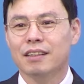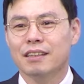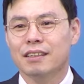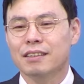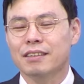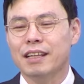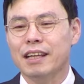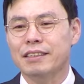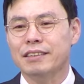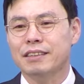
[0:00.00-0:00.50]

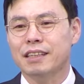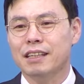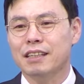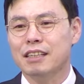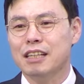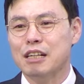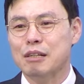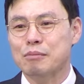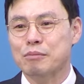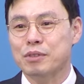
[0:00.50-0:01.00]
그
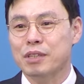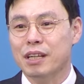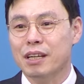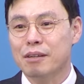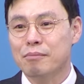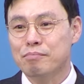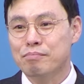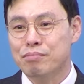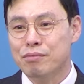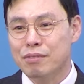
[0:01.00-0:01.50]
뱃살의
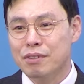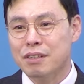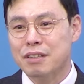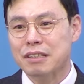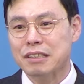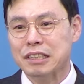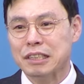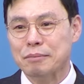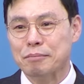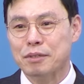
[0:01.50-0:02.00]
나무의
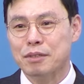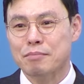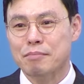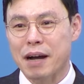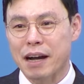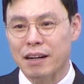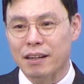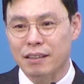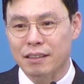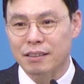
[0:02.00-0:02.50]
뿌리를 씹을
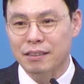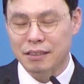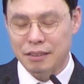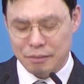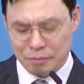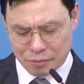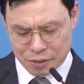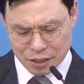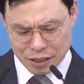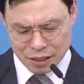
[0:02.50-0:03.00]

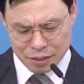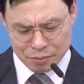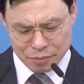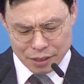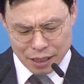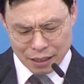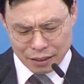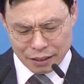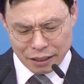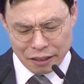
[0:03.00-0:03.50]
만큼 지금
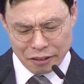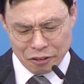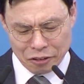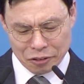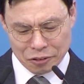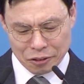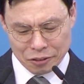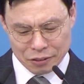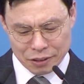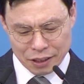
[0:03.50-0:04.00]
상태가
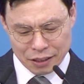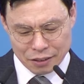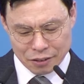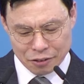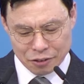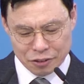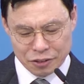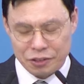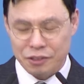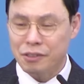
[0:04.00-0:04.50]

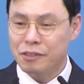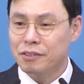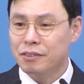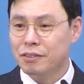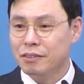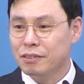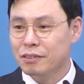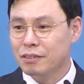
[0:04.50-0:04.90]
어떻다는 거죠?